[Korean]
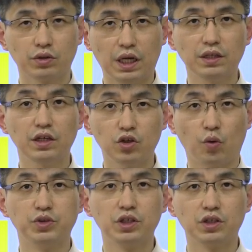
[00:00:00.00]
상당히
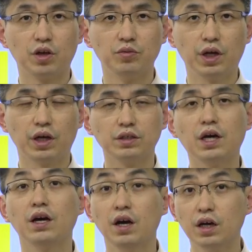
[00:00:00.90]
겹치기 때문에
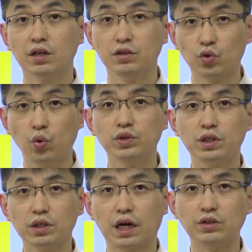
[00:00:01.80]
그냥 그
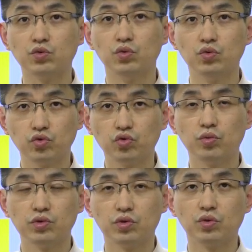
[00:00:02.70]
교재를 가지고
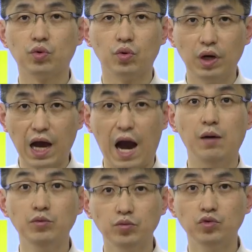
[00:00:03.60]
수업을 들어도
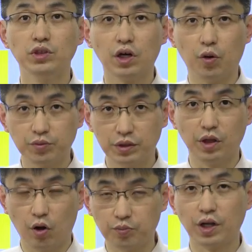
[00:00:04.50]
아무 문제가 없,
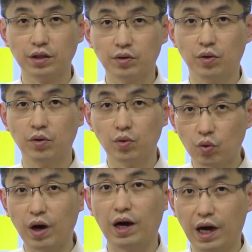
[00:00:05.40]
없다는 거
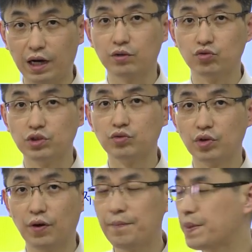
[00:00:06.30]
꼭
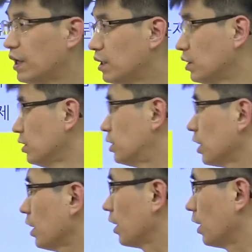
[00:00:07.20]
알아두시고요.
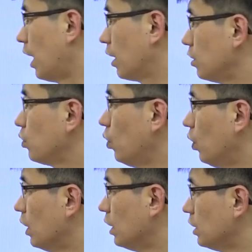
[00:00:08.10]
이제 아
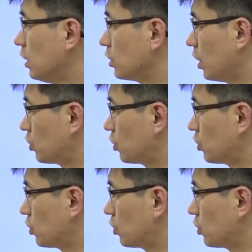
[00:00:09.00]
그리고 이게 제